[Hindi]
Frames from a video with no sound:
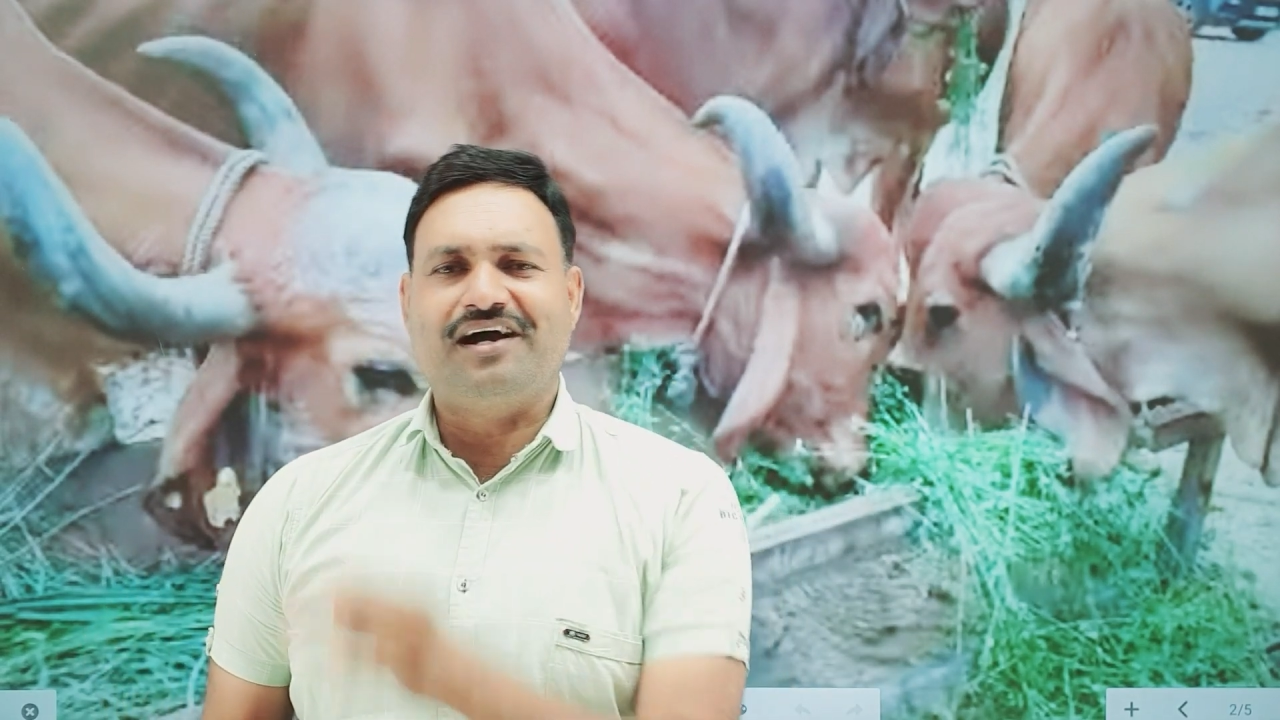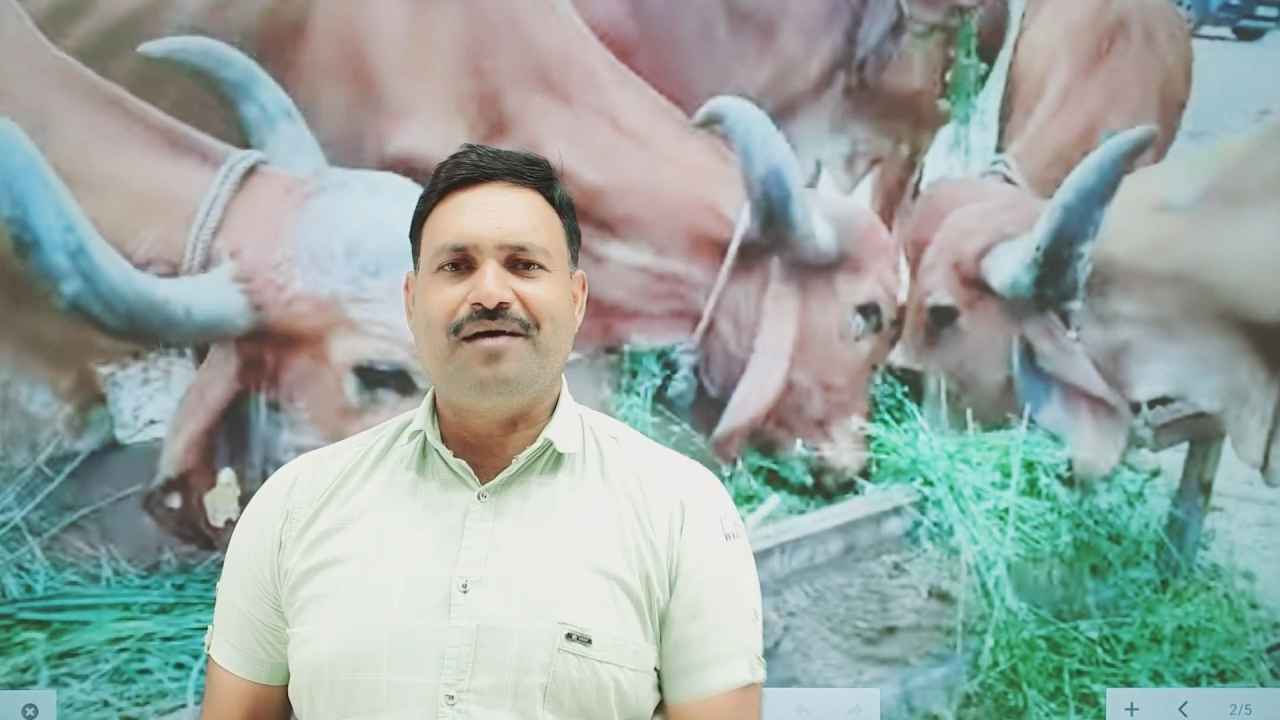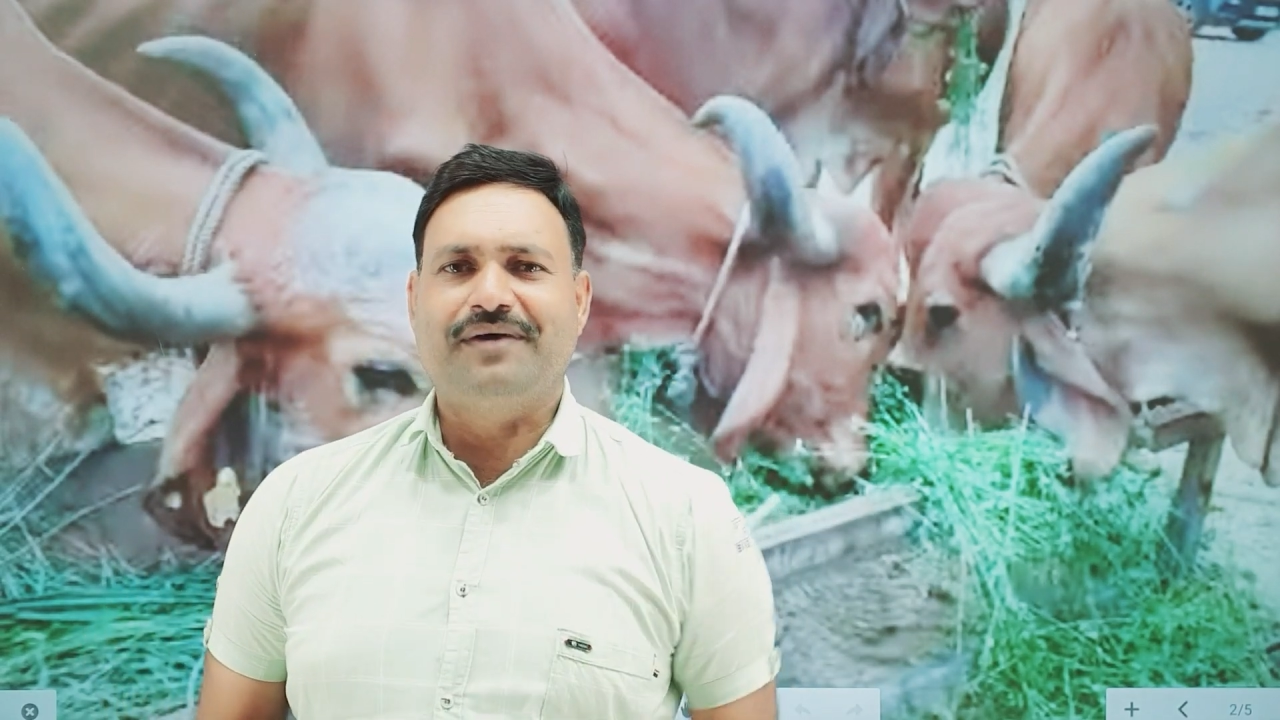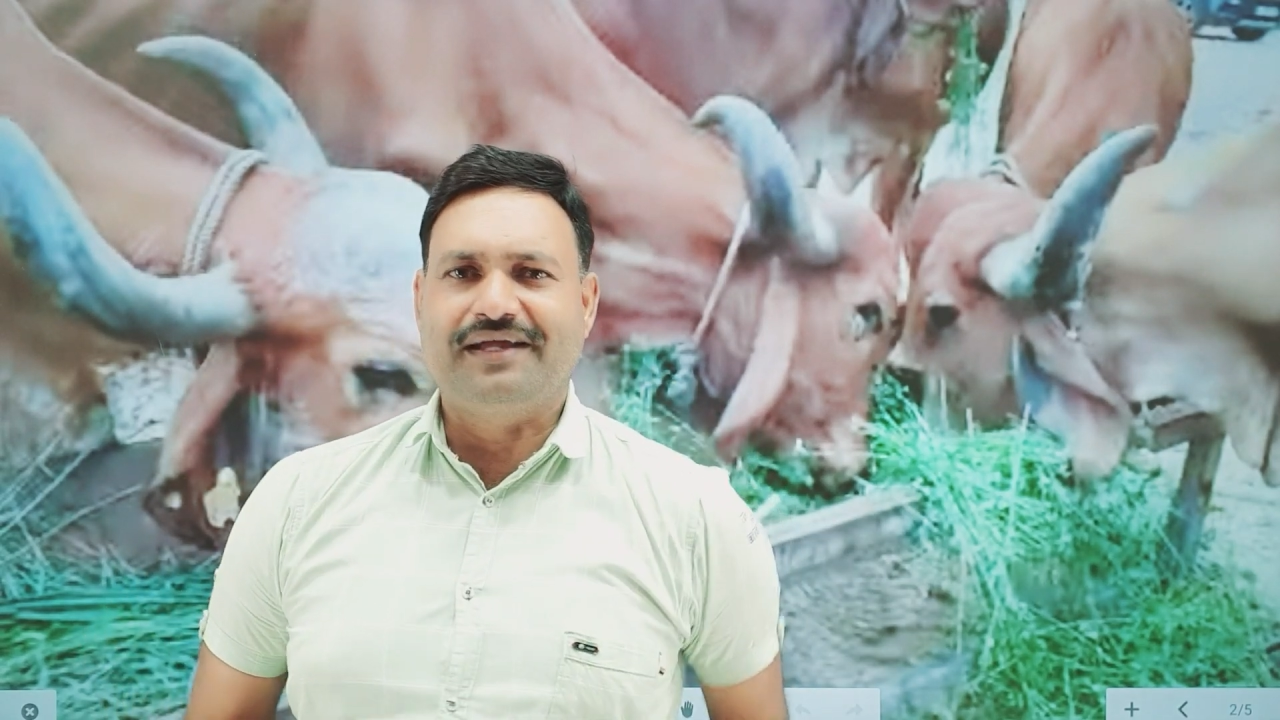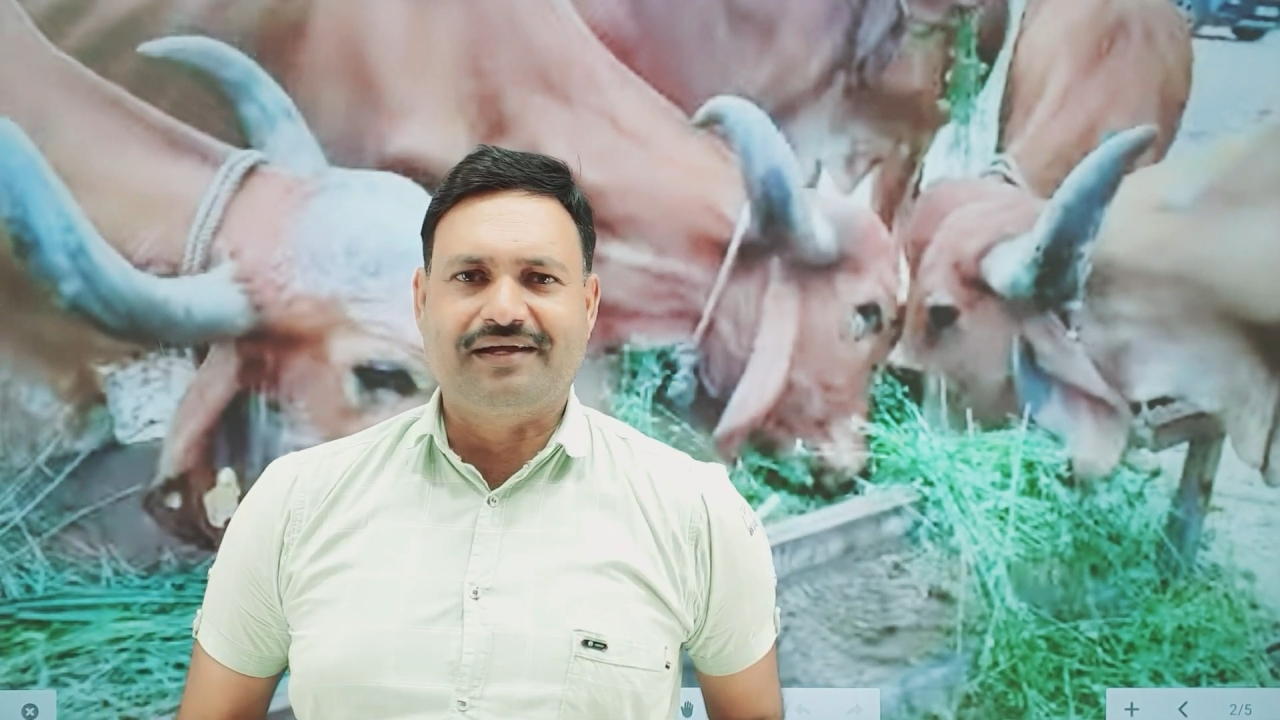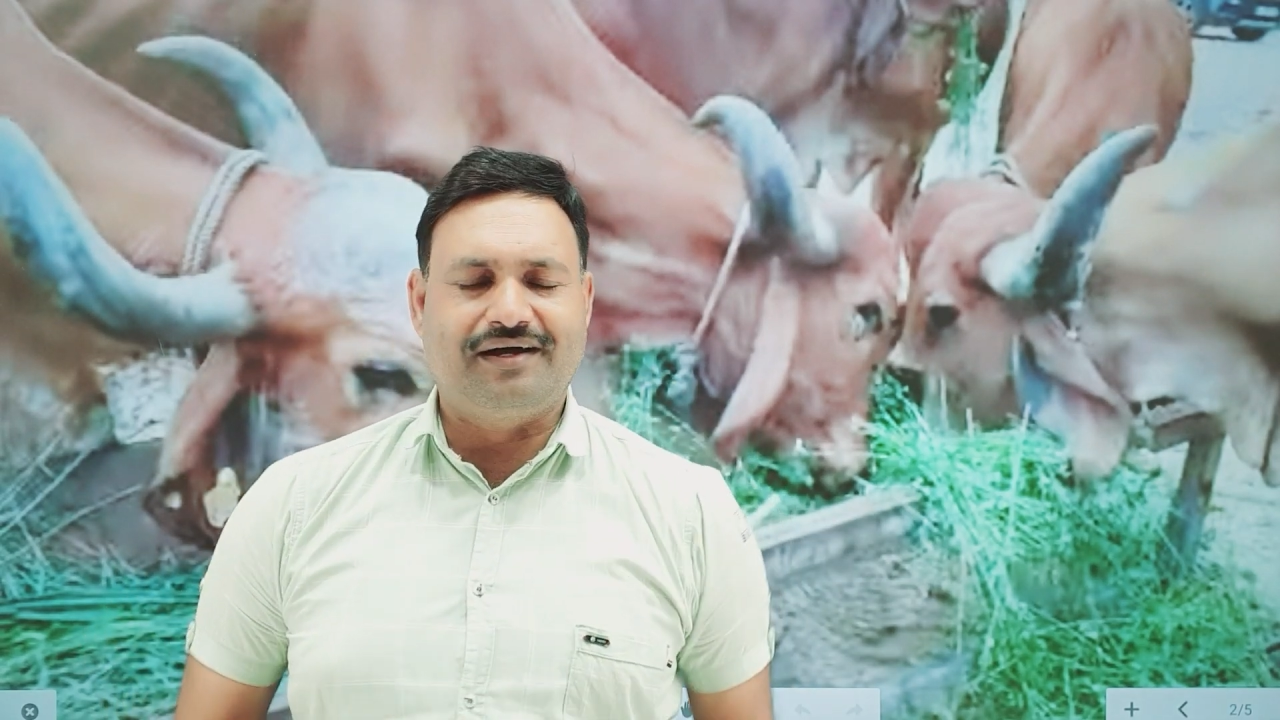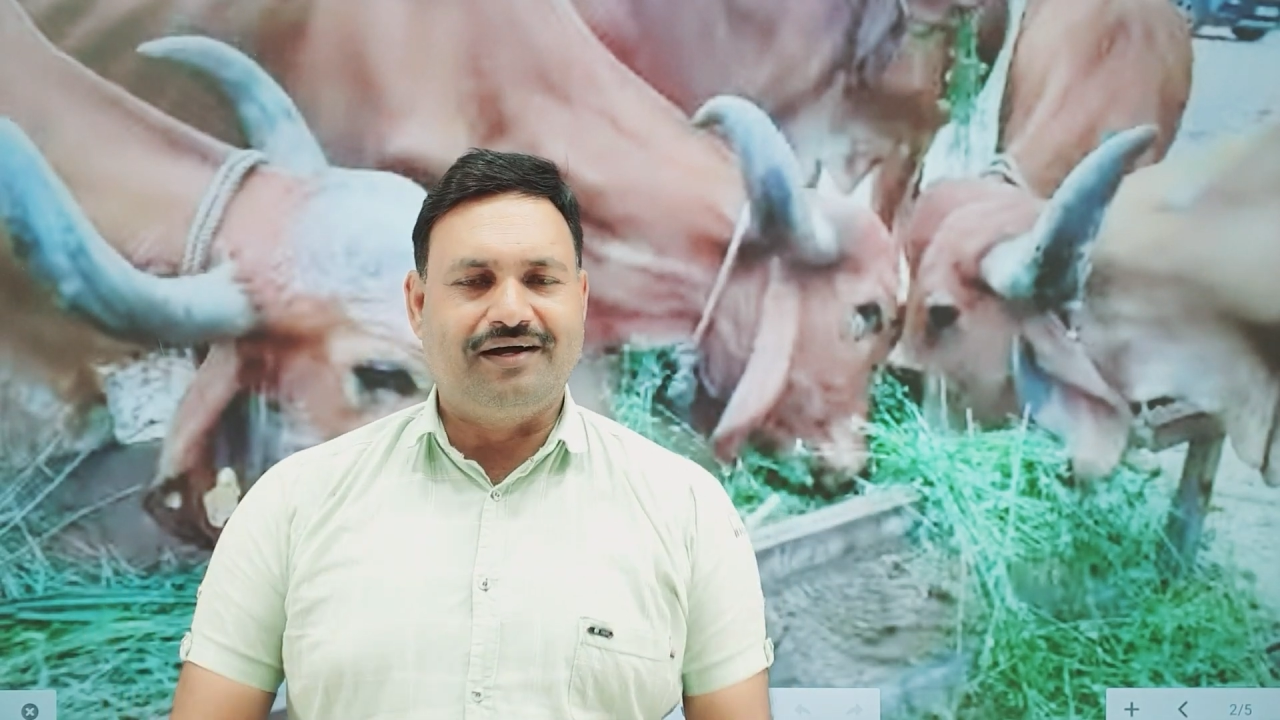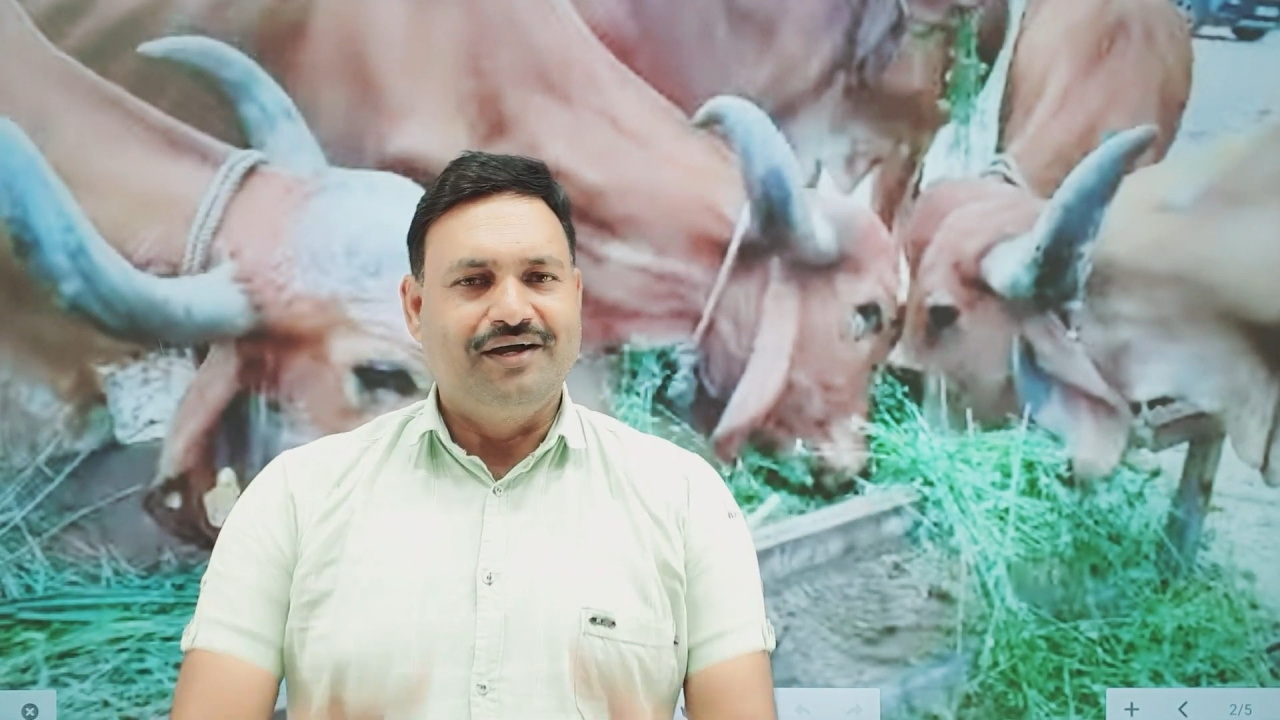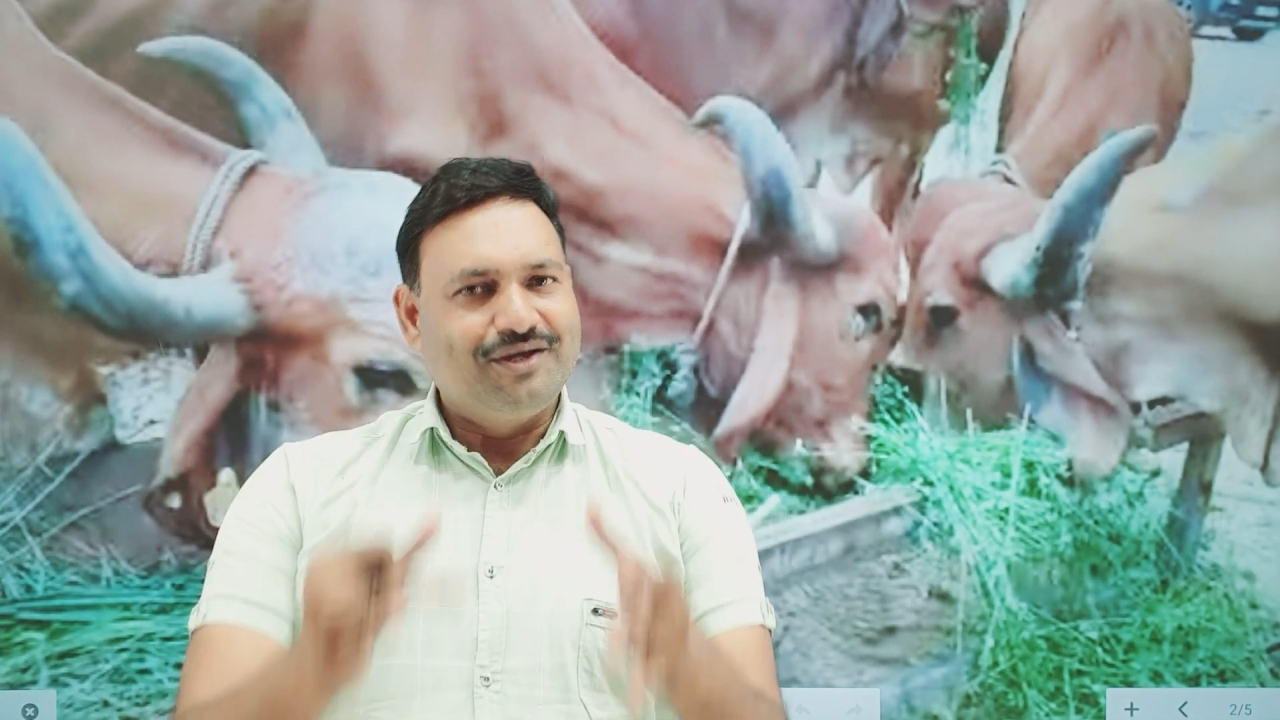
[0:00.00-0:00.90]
काम आएगा